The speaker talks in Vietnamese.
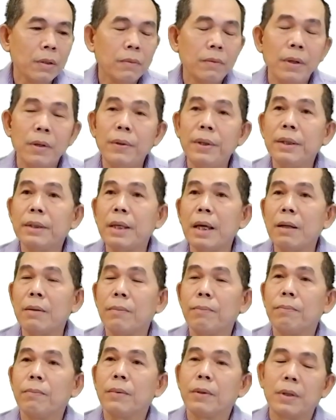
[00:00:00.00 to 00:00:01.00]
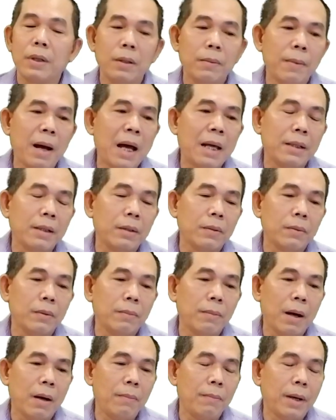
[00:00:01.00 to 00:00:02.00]
về nguyên tắc cơ bản
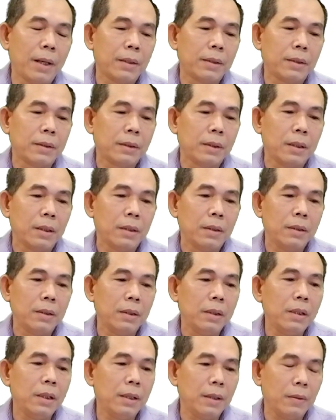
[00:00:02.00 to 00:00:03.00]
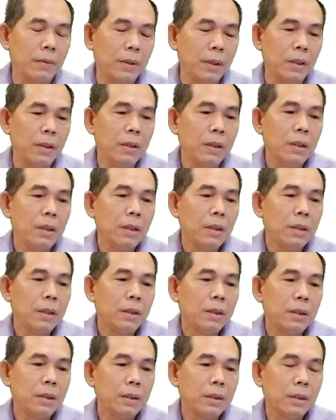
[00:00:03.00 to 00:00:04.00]
của bảo mật Ờ, dữ liệu á
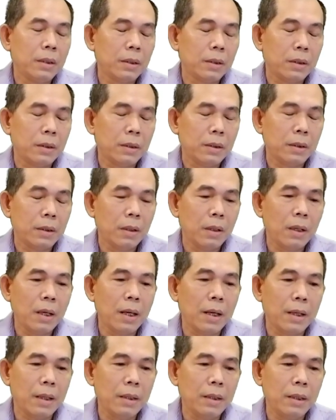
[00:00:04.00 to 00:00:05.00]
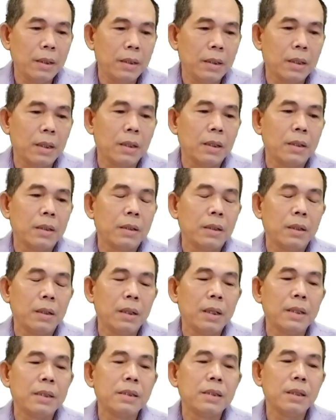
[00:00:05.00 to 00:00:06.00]
thì nó là cái gì nhỉ
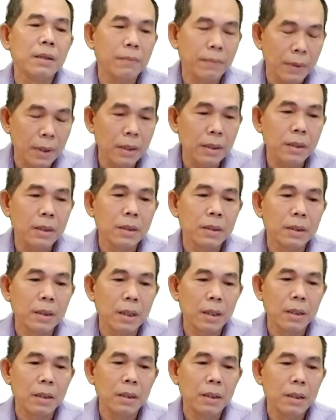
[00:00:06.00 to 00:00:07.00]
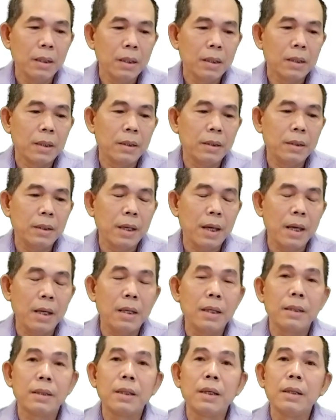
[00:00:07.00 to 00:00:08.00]
nó là chi phí nhé cái thứ
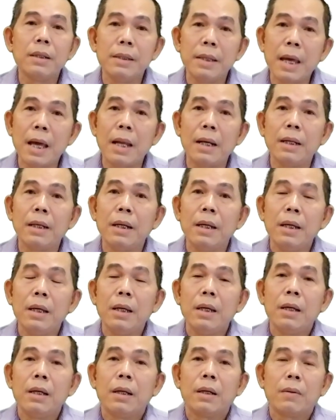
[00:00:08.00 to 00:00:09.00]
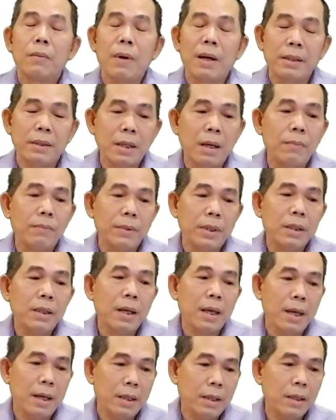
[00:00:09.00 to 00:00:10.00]
hai là thời gian quan trọng nhất
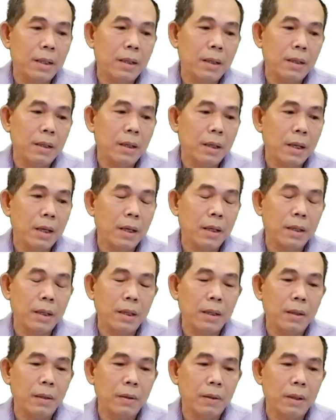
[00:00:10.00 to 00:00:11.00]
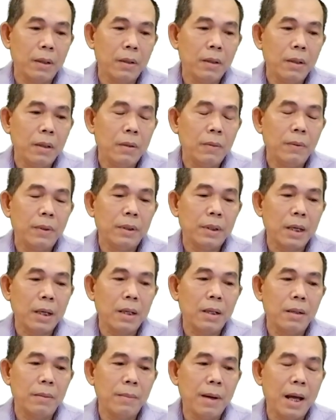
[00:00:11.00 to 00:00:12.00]
là hai cái đó hai cái ờ, nguyên
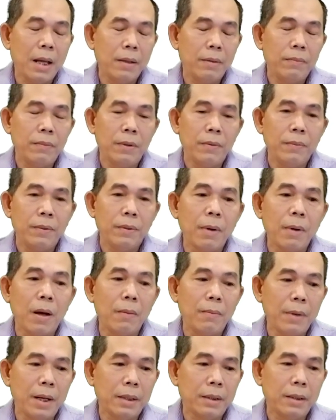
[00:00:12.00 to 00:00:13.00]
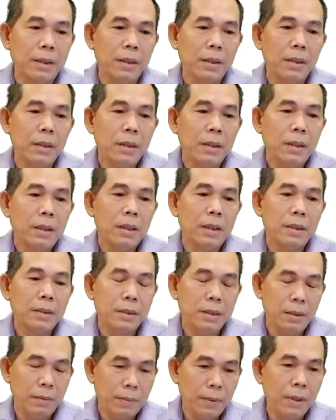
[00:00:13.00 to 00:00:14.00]
tắc cơ bản về bảo mật đó là
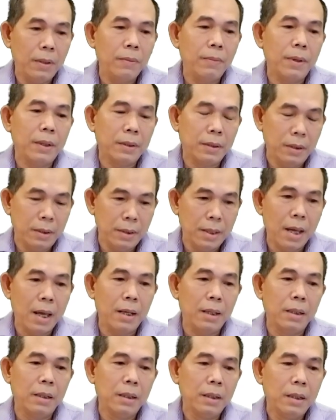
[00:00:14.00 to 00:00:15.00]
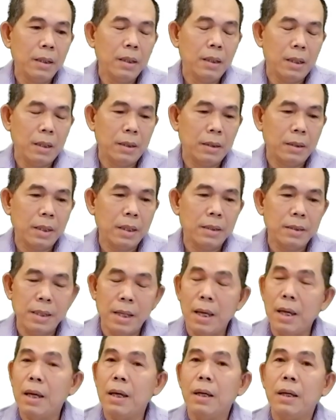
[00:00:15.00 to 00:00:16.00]
chi phí và thời gian à, ta
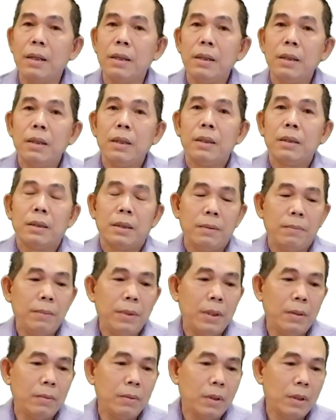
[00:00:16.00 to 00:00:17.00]
sẽ tìm hiểu